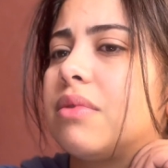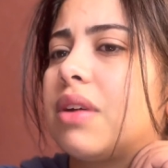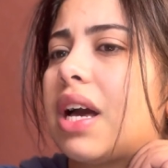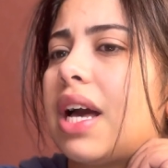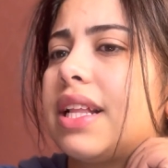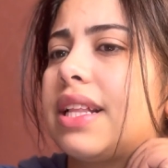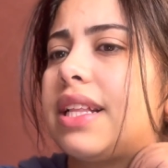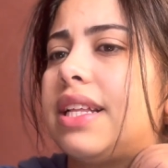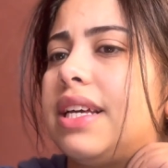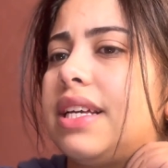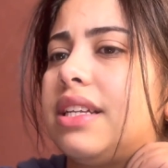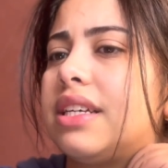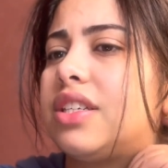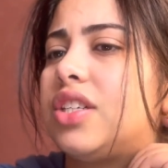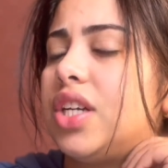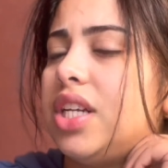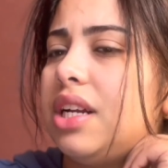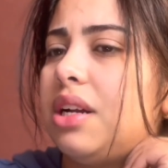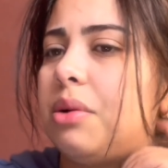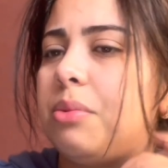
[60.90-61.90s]
قالت لي
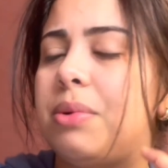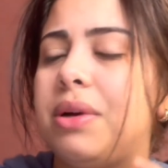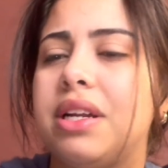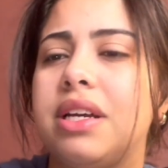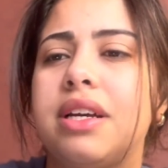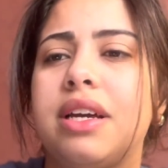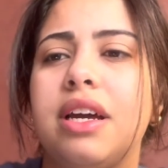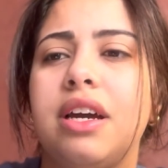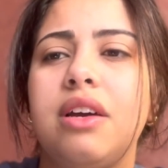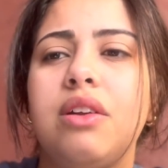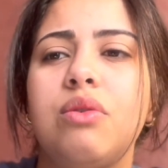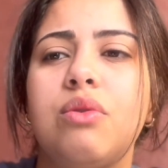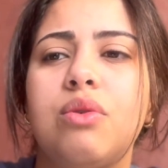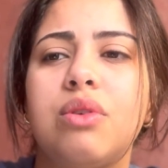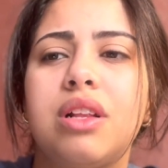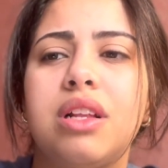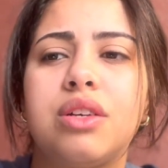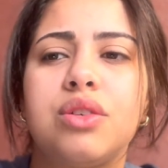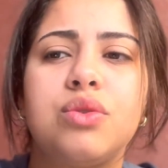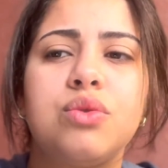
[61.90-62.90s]
داكشي على بالك كاين
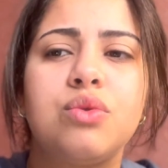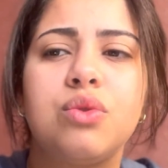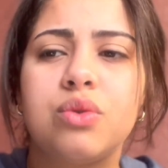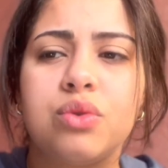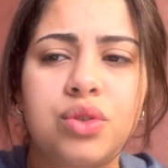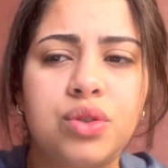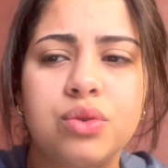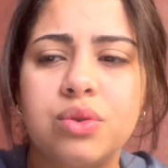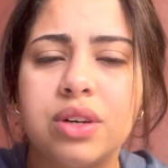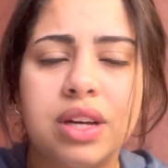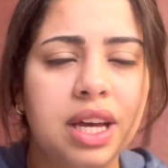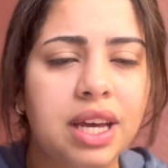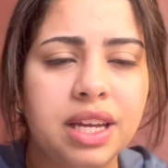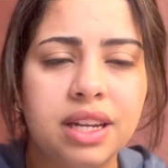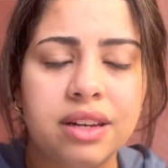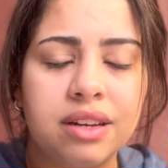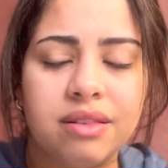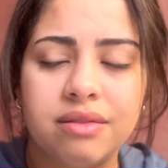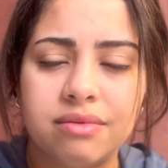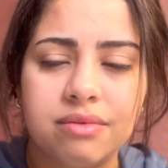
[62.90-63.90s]
قلت لها شنو شنو
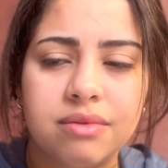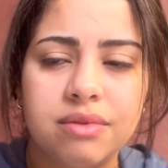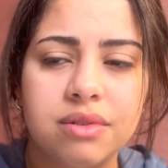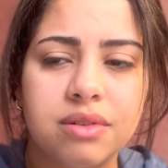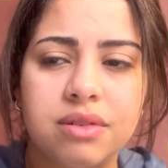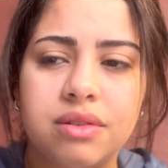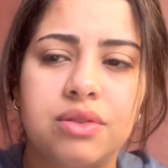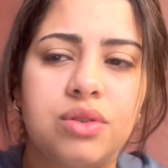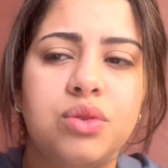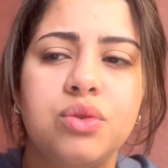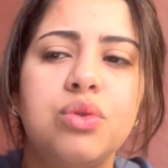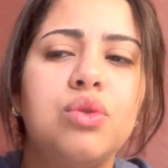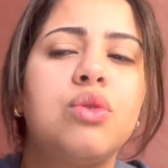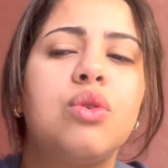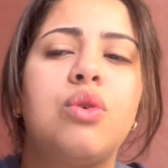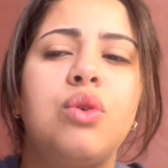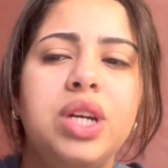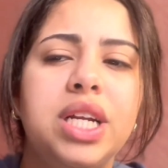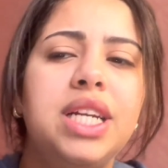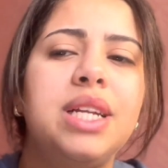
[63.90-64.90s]
كاين شنو
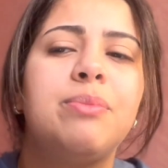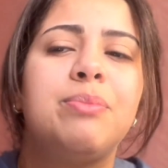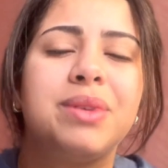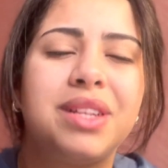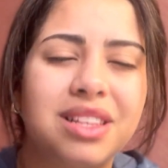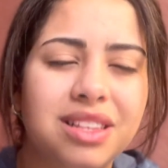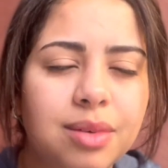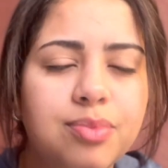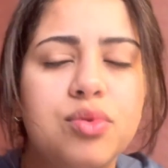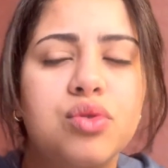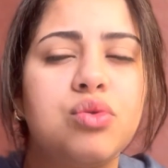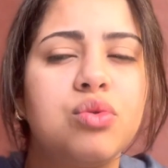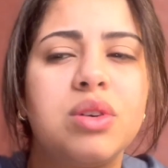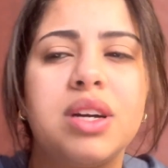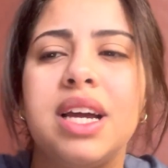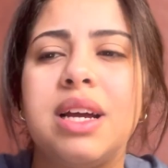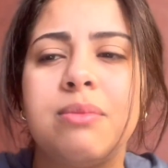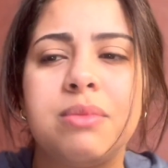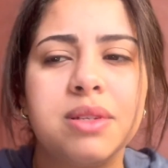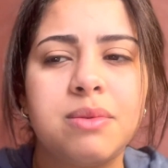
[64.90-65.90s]
قولي لي بالضبط شنو
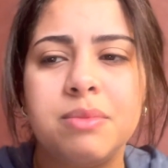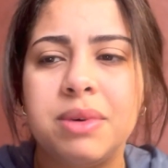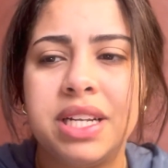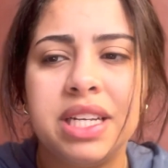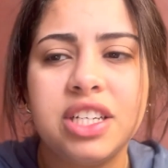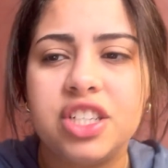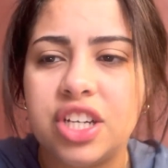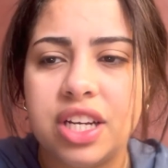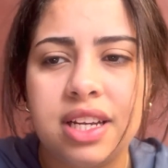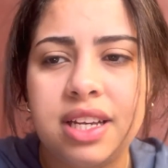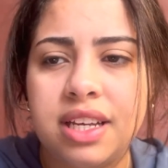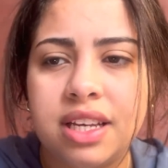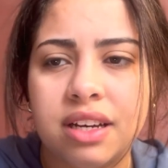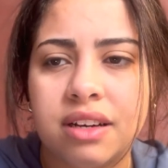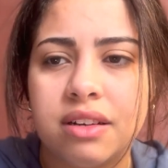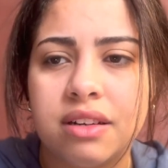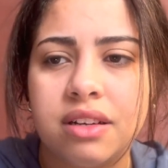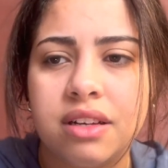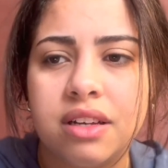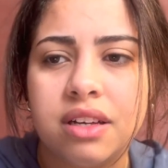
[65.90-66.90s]
كاين ما سمعنيش عليا
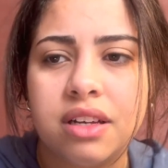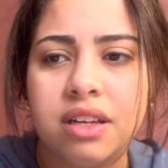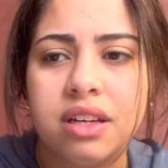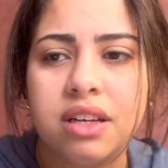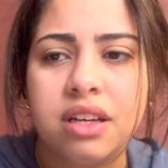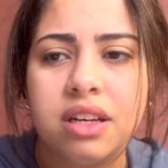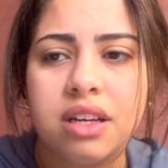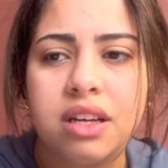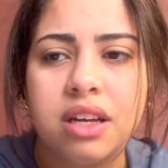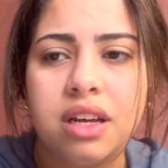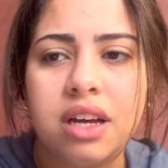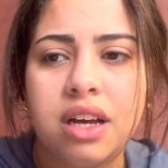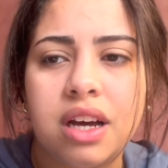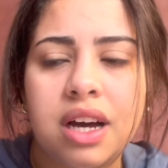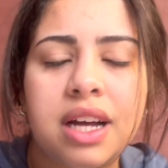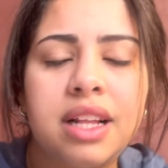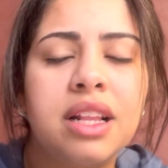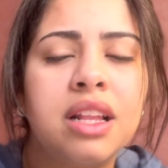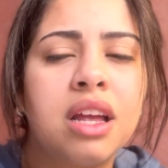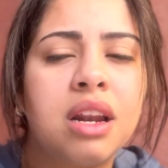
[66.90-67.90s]

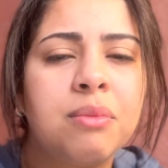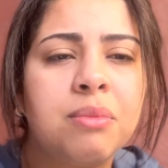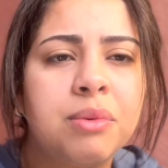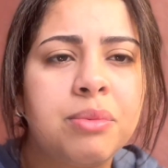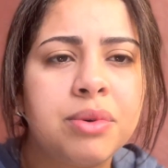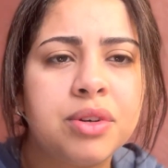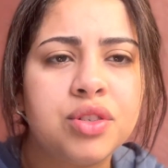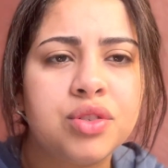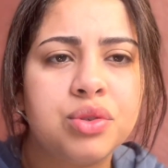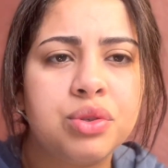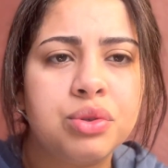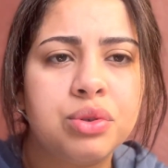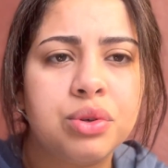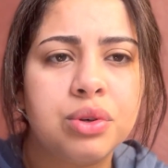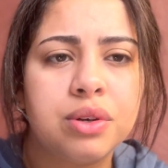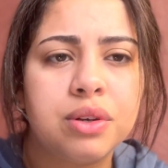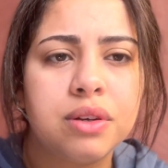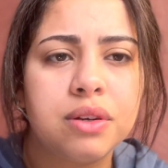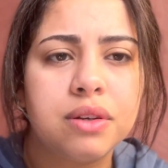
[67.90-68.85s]
قالت لي راه باباك شدوه